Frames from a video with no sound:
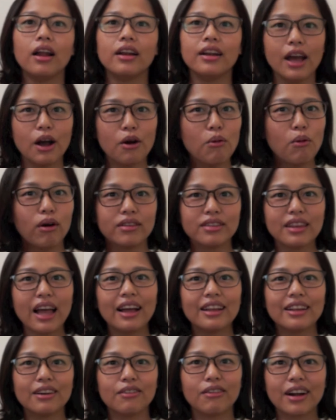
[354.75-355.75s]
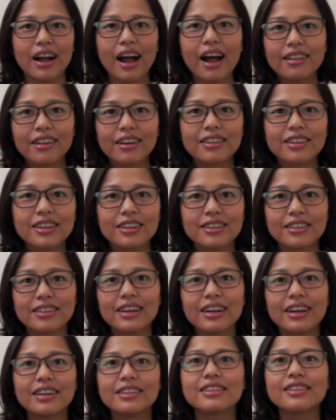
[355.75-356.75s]
连我大人，我看到那个
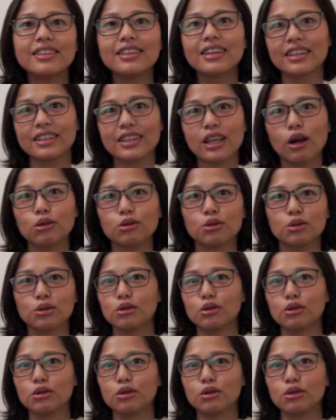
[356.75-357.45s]
那个那个道具，